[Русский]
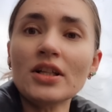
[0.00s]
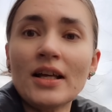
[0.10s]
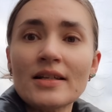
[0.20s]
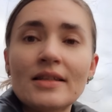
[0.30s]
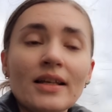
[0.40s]

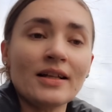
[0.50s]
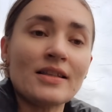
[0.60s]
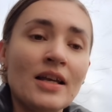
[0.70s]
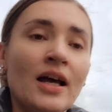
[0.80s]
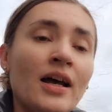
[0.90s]
я
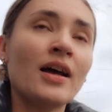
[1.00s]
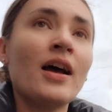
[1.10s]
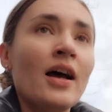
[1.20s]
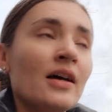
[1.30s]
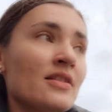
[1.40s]
сделать
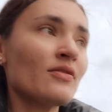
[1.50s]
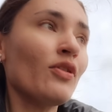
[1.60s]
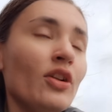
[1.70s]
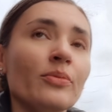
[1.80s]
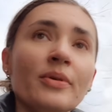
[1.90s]

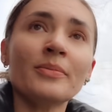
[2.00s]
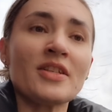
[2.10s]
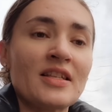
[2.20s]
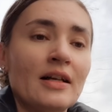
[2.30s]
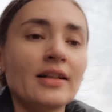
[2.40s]
свой любимый
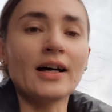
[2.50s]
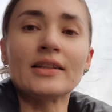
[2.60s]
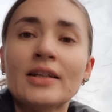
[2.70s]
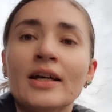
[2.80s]
салат